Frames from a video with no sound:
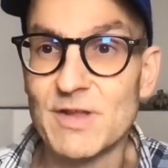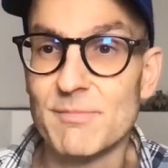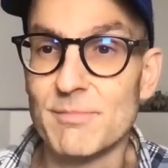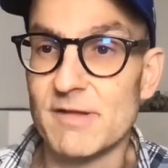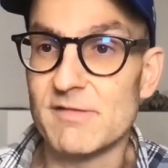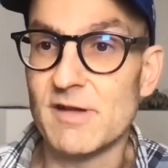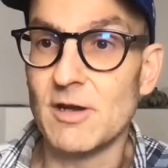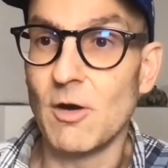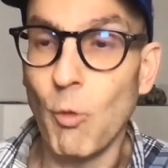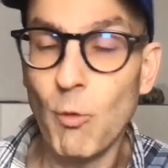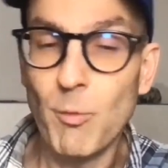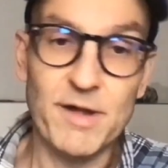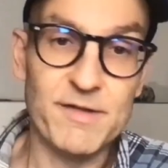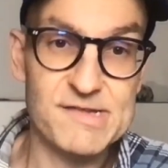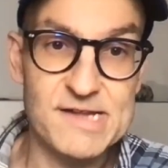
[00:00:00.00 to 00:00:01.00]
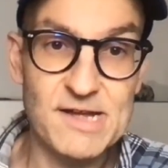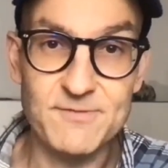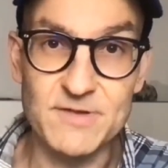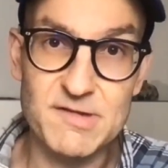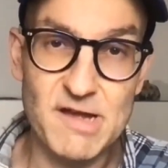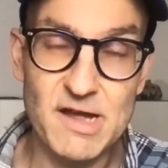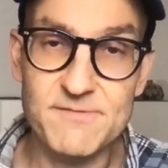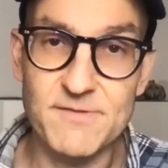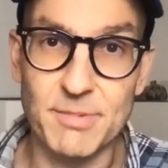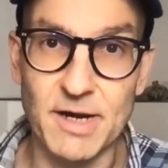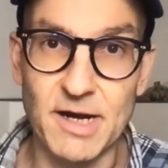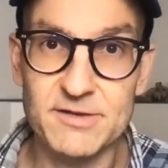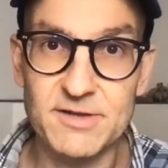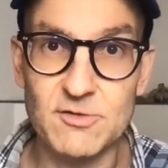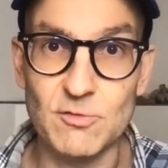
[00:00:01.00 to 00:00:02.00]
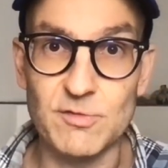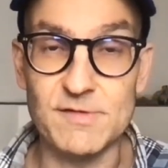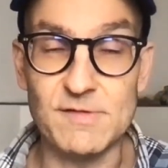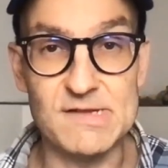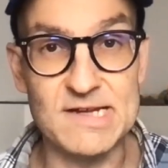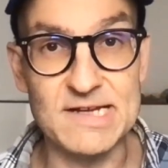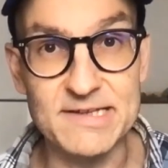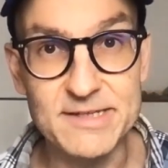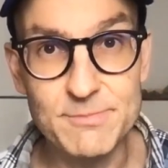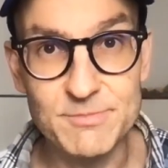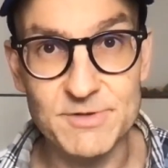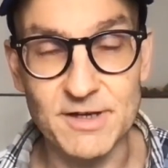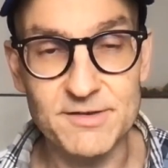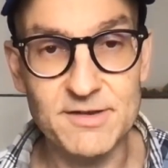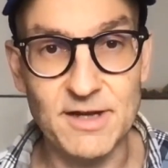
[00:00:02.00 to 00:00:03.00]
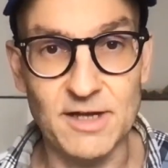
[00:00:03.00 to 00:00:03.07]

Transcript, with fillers: bei seiner Oma sehr viel Zeit verbracht hat und sie sehr geliebt hat,